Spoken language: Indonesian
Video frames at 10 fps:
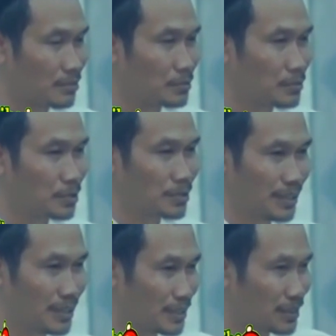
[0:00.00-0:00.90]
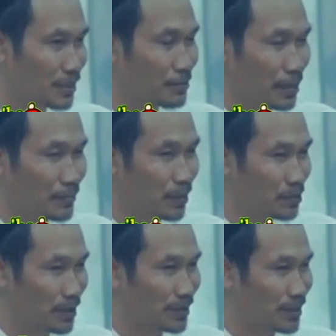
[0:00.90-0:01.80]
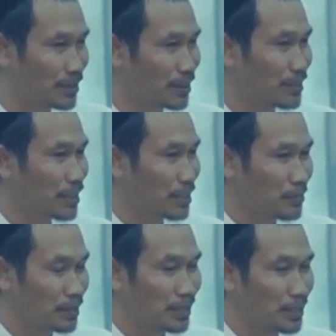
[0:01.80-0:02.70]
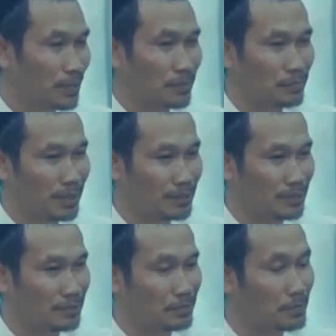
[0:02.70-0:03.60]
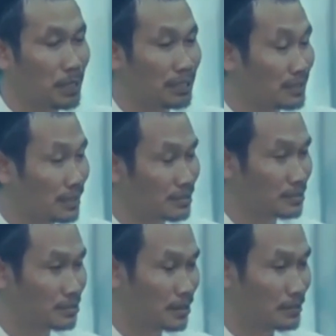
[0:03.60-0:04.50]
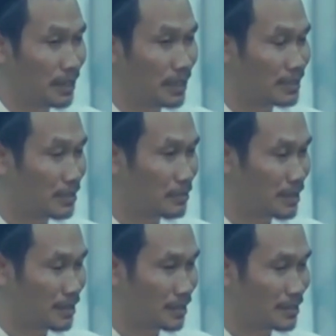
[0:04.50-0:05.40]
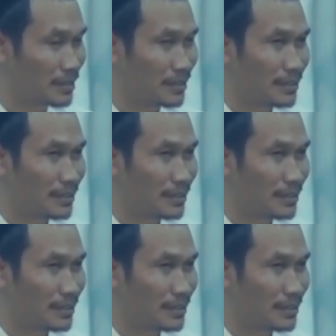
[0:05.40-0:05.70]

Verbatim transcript: Dulu buyut saya di sini Mbah Fauzan, abahnya Mbah Pah itu, mbahnya itu juga pengajar mantek.